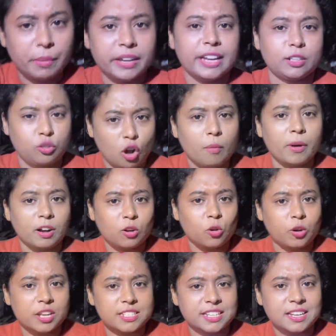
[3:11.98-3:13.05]
আমাকে একটু অবাক
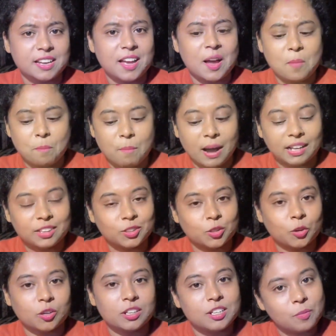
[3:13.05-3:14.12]
করেছে মাত্র
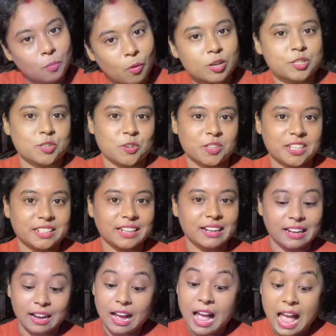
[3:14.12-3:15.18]
পঁয়ষট্টি টাকা